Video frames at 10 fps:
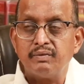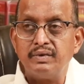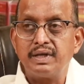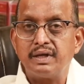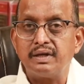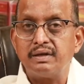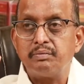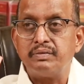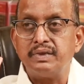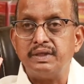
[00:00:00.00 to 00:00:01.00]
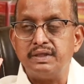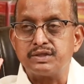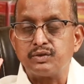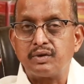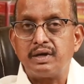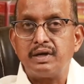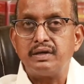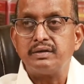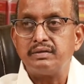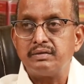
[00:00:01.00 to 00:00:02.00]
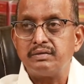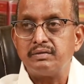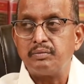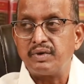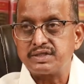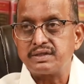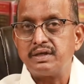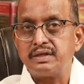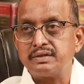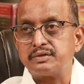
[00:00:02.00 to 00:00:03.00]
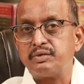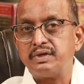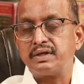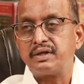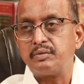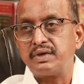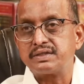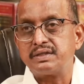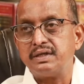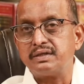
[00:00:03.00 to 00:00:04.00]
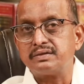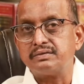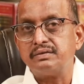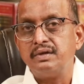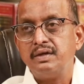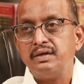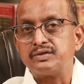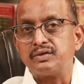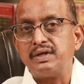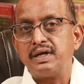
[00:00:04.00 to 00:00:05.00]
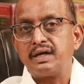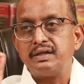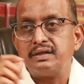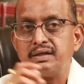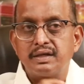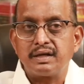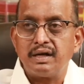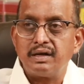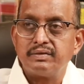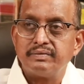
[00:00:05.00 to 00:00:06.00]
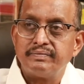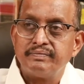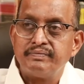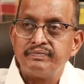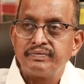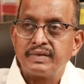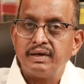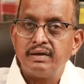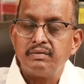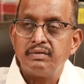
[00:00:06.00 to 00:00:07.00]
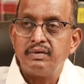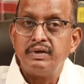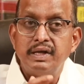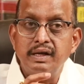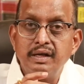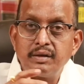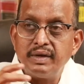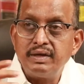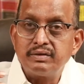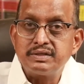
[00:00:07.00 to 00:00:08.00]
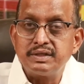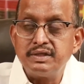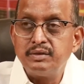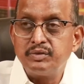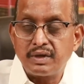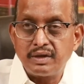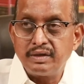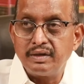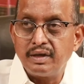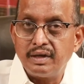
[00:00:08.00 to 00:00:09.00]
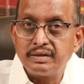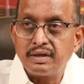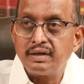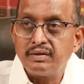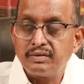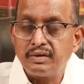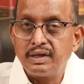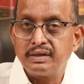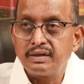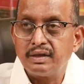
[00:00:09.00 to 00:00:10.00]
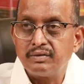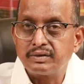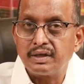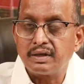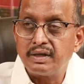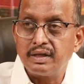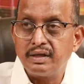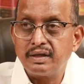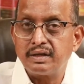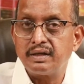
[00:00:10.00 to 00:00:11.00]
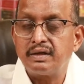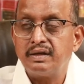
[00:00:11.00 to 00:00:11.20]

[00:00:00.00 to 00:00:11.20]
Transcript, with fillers: ఉంటే ది సోకాల్డ్ పర్సనాలిటీస్ పొలిటికల్ పర్సనాలిటీస్ సోనియా గాంధీ దగ్గరికి వెళ్ళడం వీళ్ళు వెళ్ళారు బయటకు వచ్చి ఏం చెప్తారని ఆంధ్రాలో ఉన్న వాళ్ళంతా ఉత్కంఠ అంటే నేను ఇక్కడ